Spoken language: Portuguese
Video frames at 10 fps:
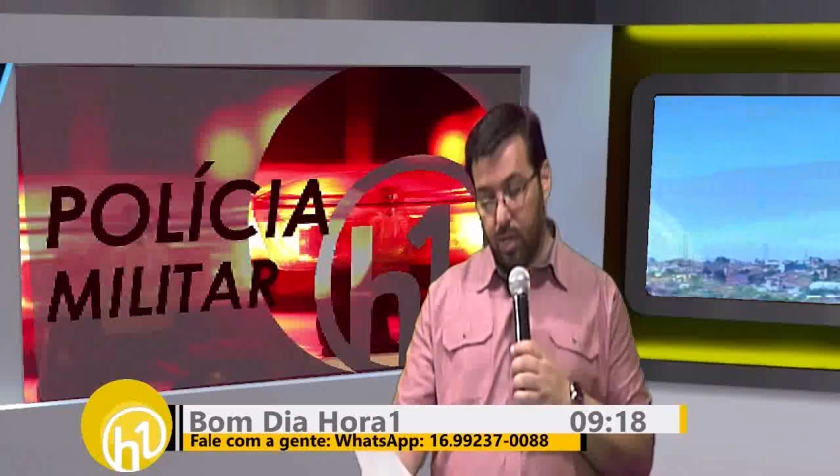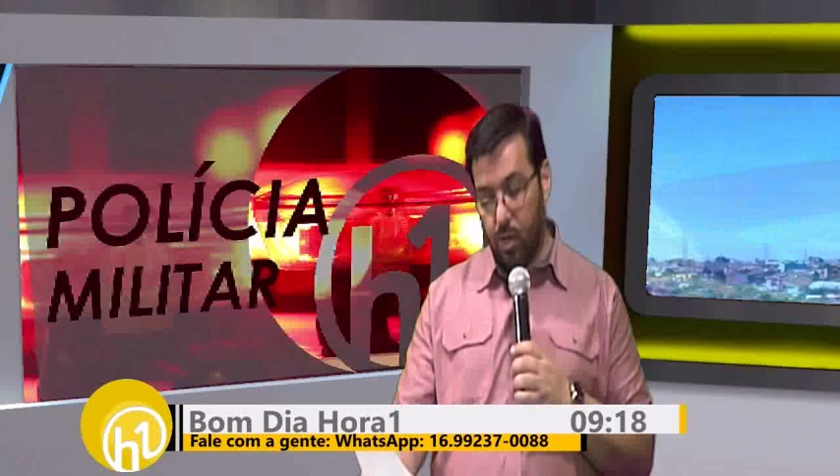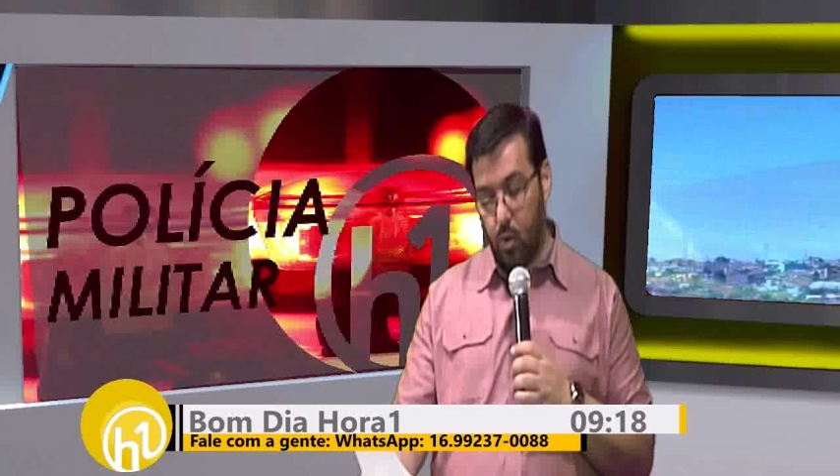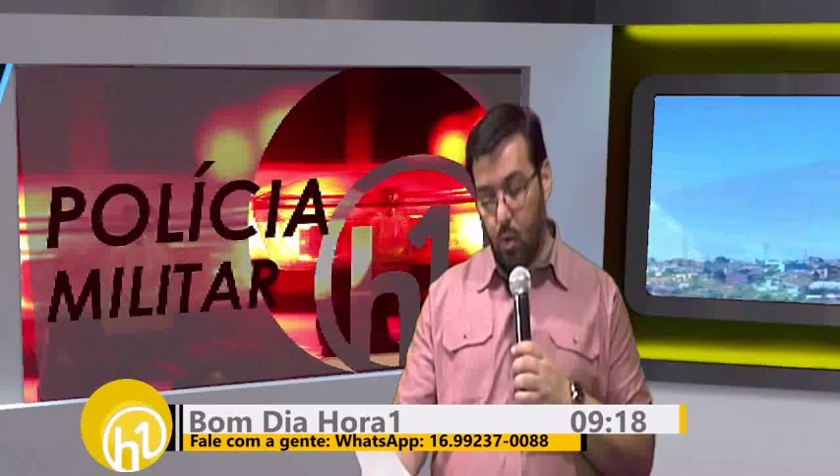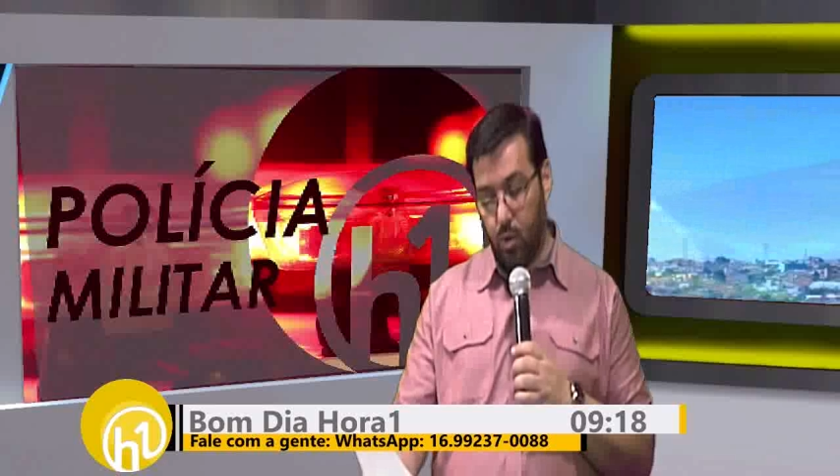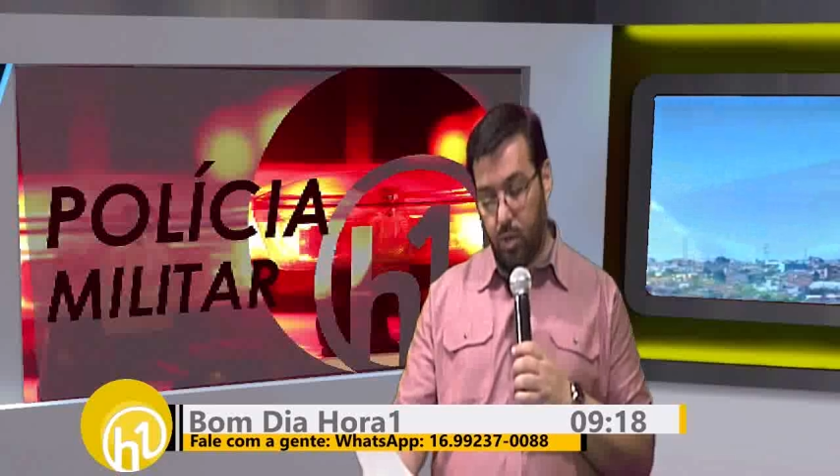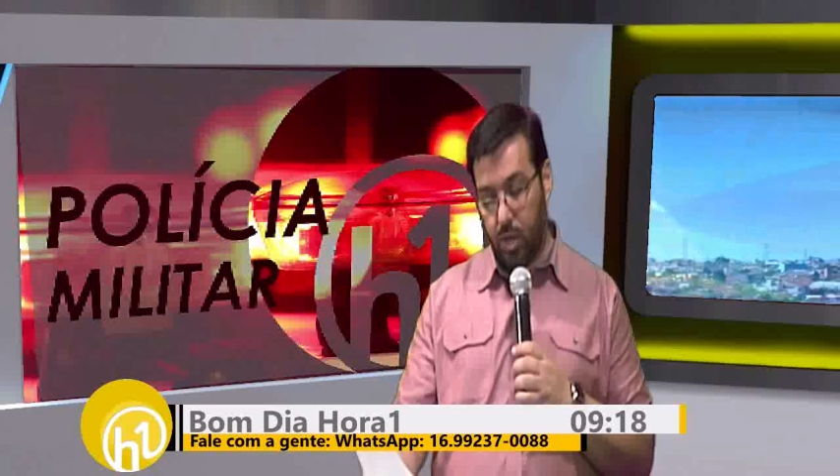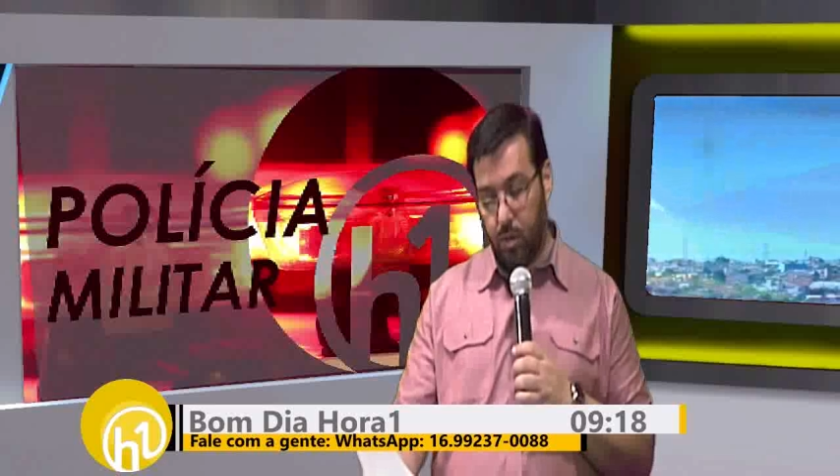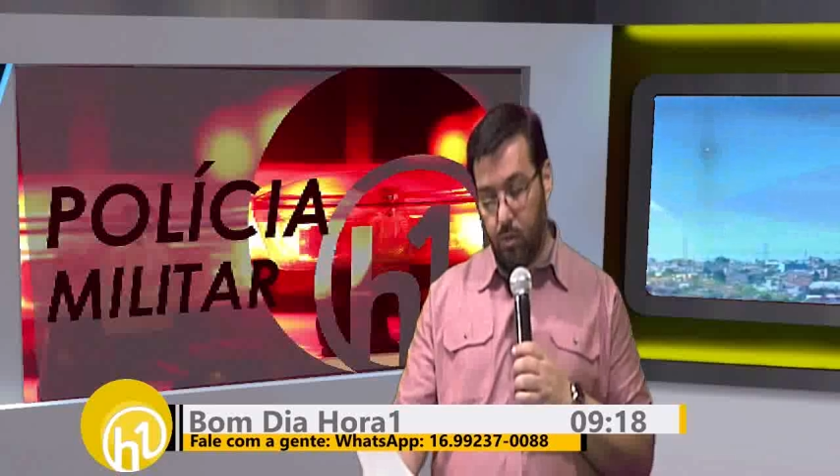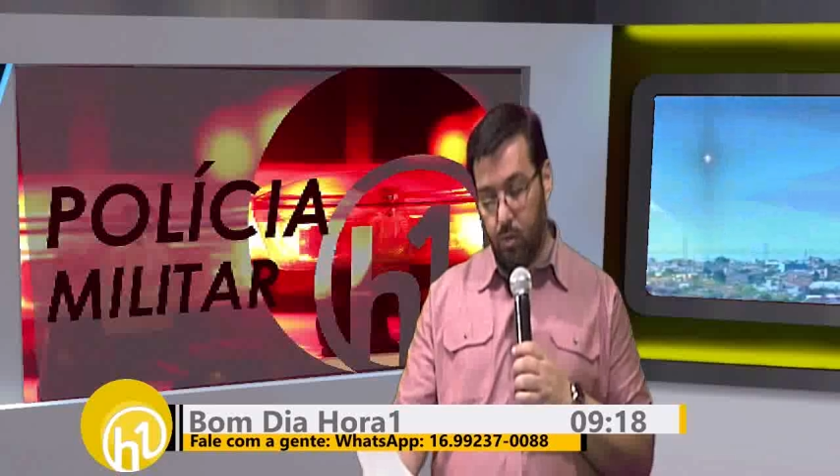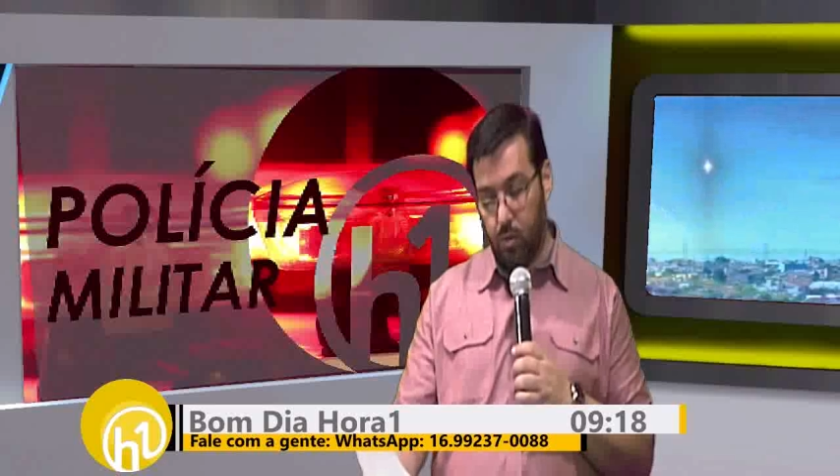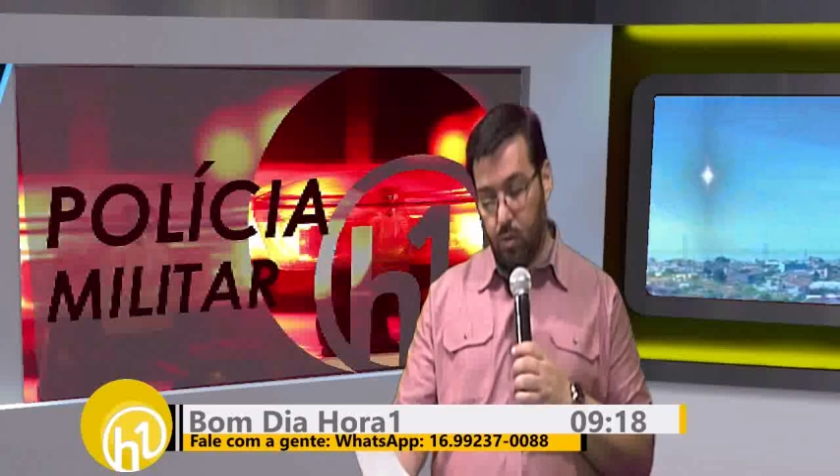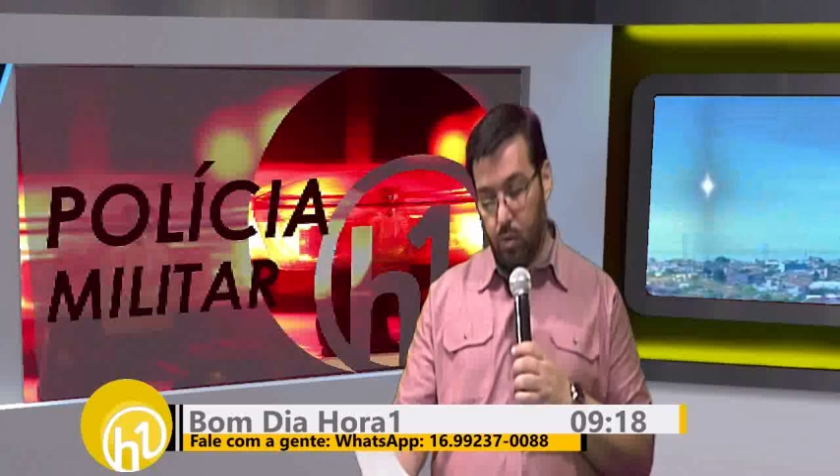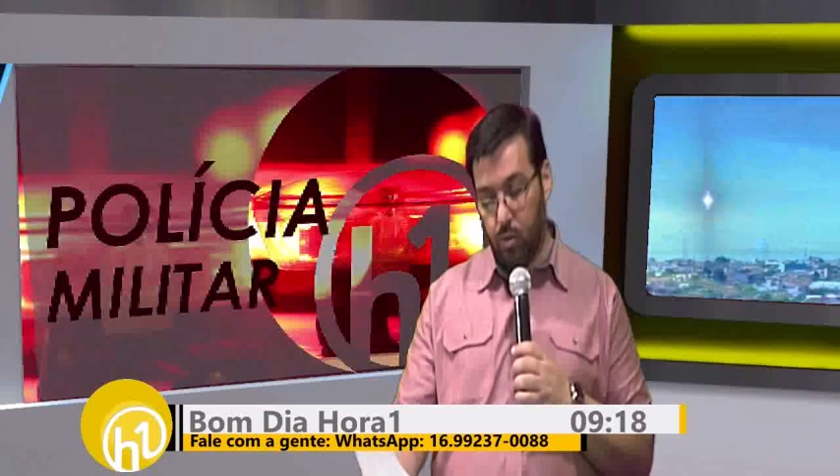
que contra o